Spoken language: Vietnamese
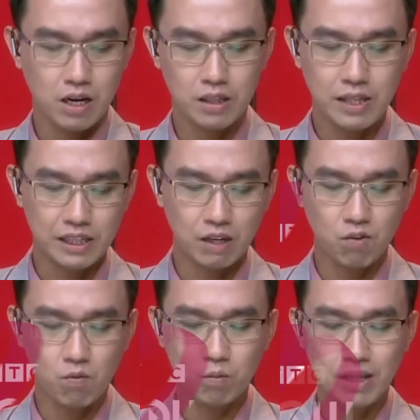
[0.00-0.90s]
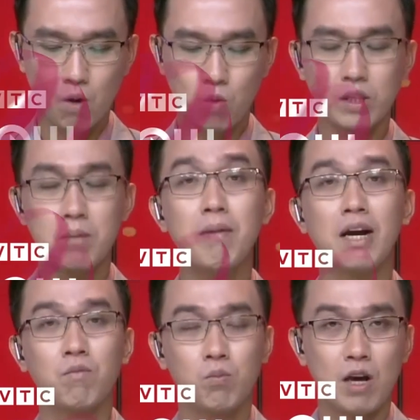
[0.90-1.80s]
Ở tại thành phố Vũng Tàu của tỉnh Bà
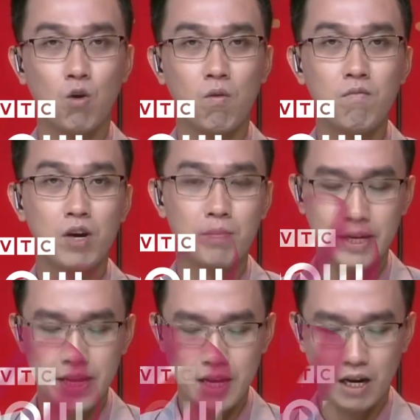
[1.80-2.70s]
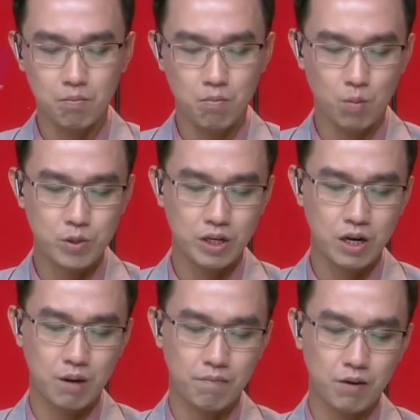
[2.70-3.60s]
Rịa Vũng Tàu cũng vừa mới ghi nhận một trường
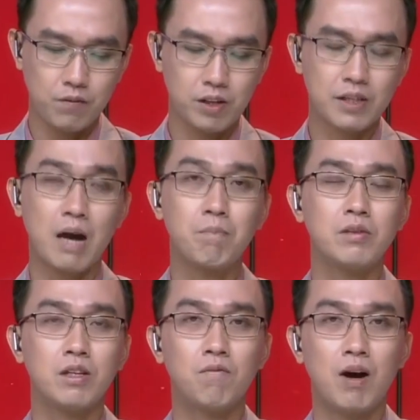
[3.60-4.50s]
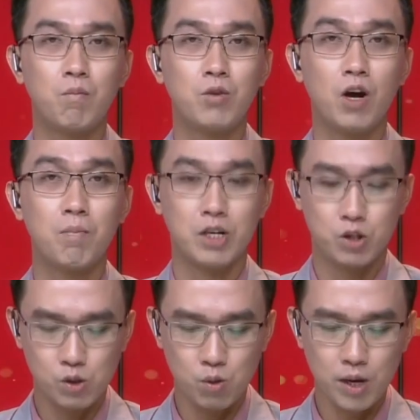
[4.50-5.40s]
hợp ở phường tám tử vong do bệnh
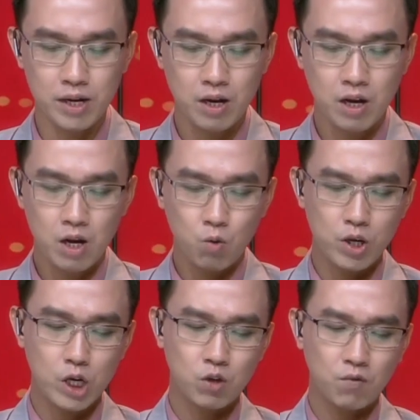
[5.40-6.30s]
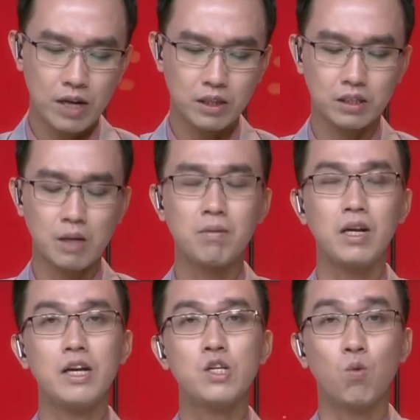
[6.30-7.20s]
sốt xuất huyết. Nguyên nhân xuất phát từ tâm
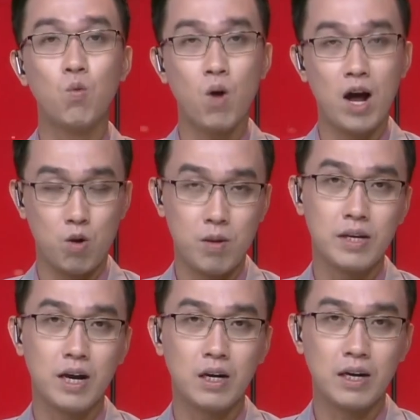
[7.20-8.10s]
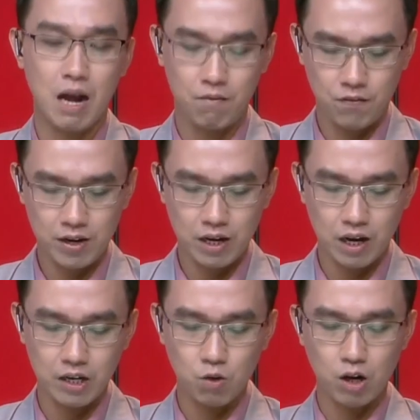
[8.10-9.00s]
lý chủ quan của bệnh nhân đã phớt
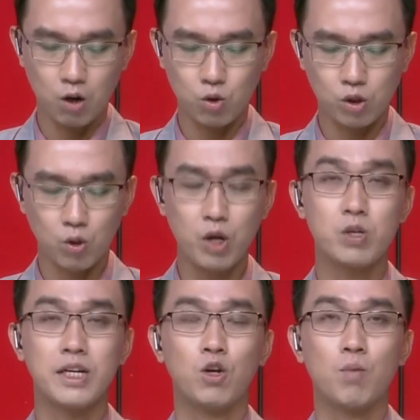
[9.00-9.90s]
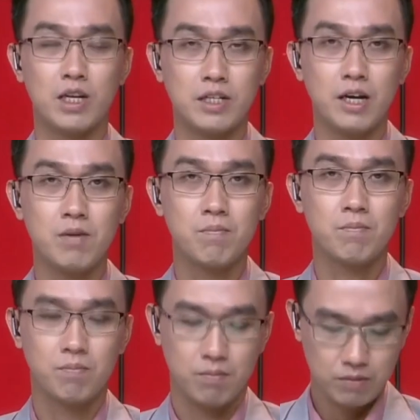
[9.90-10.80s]
lờ yêu cầu tuân thủ điều trị của bác sĩ.
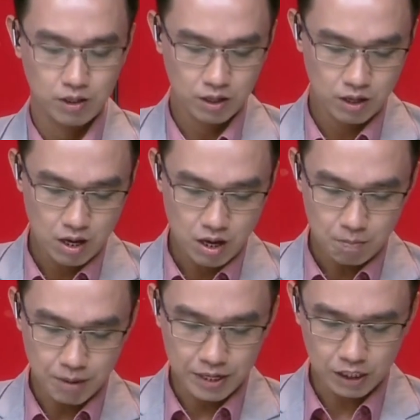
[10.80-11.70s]
Bệnh